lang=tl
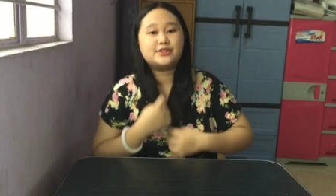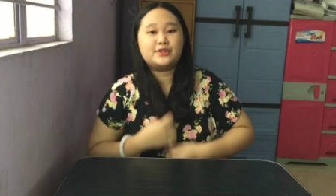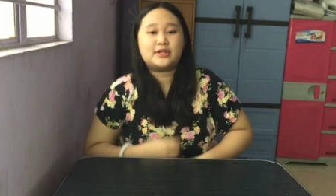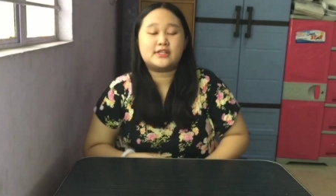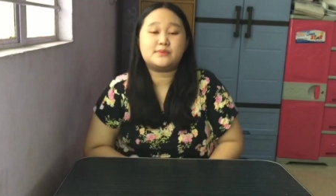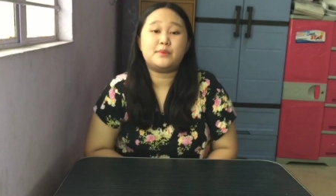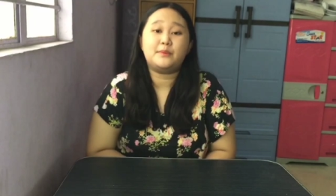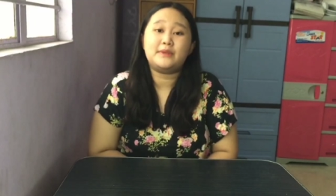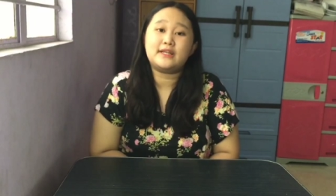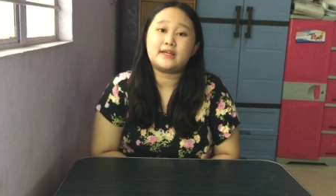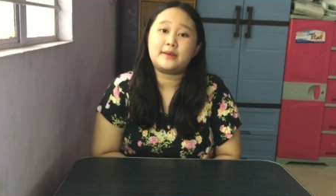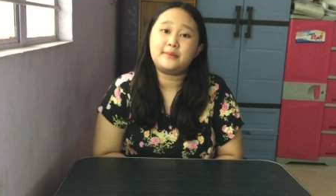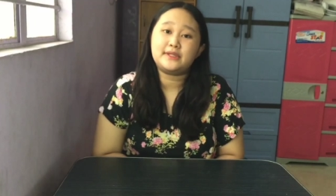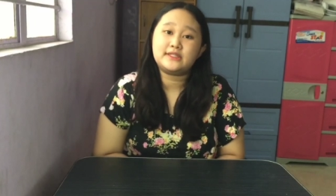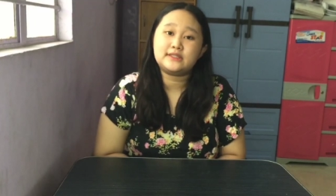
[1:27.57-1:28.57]
So guys, bumili
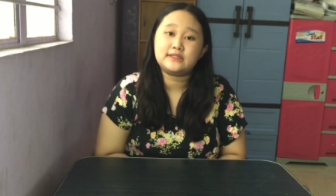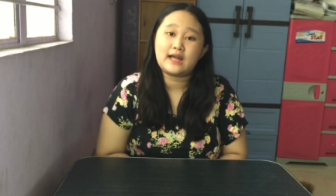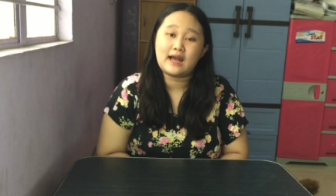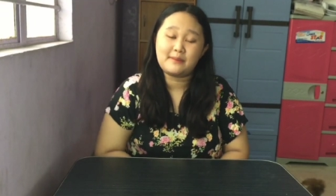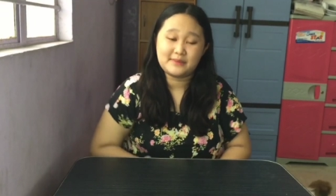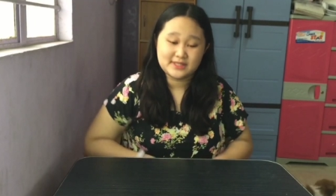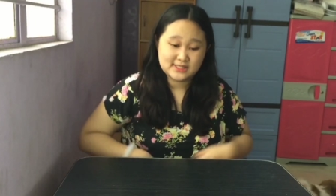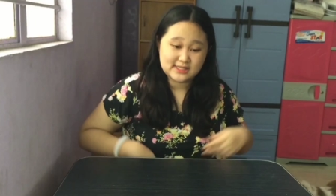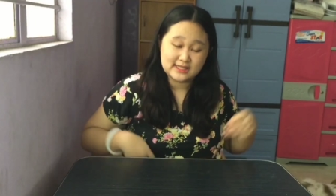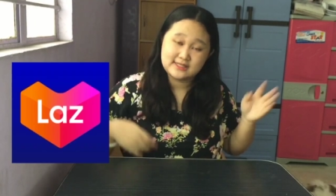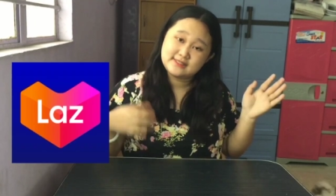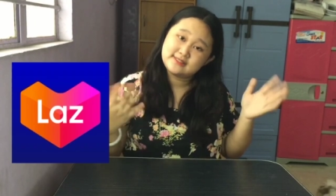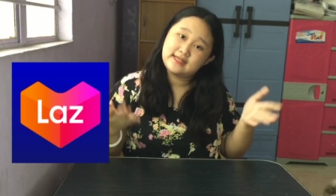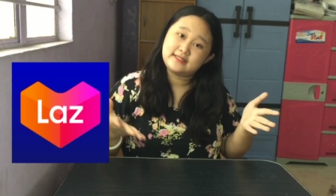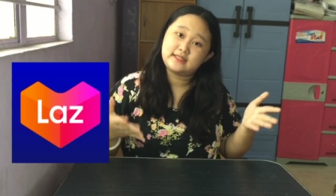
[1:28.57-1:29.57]
kami ng gamit sa
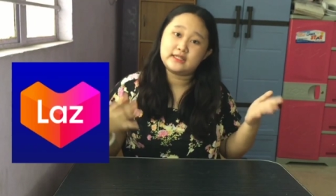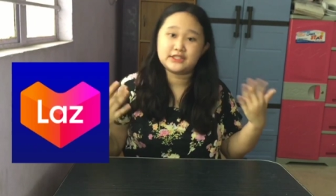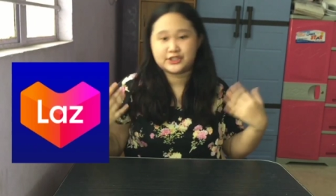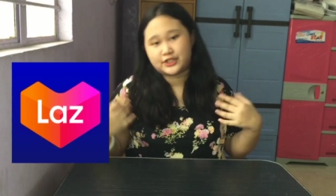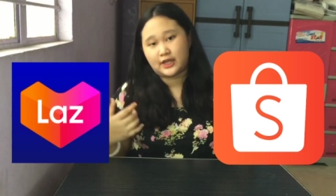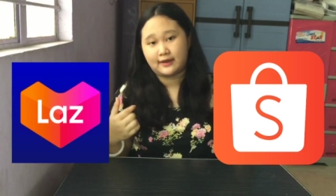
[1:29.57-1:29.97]
Lazada and